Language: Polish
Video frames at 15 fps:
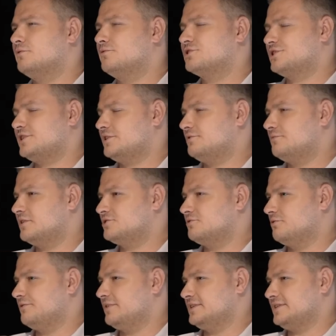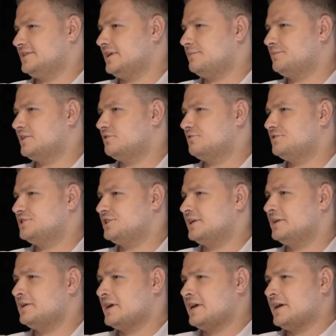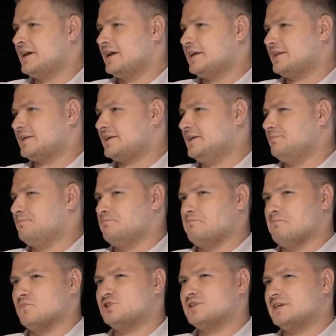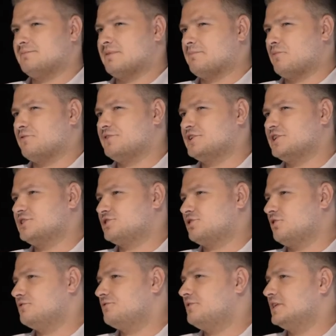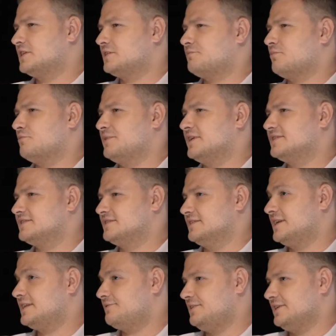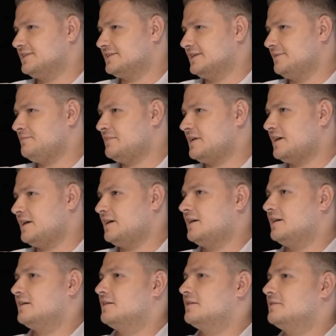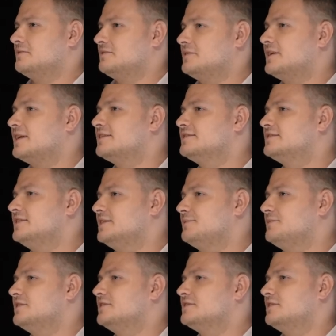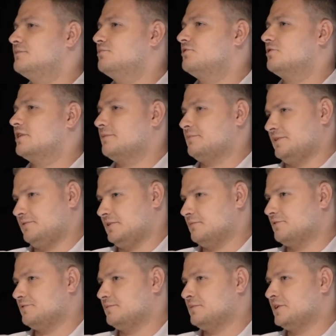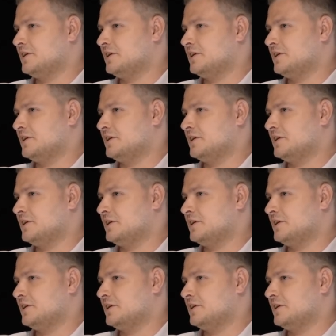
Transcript: jeszcze jedną ważną kwestię, a mianowicie taki, można chyba powiedzieć, konflikt pomiędzy Netflixem a tradycyjnymi dystrybutorami filmowymi.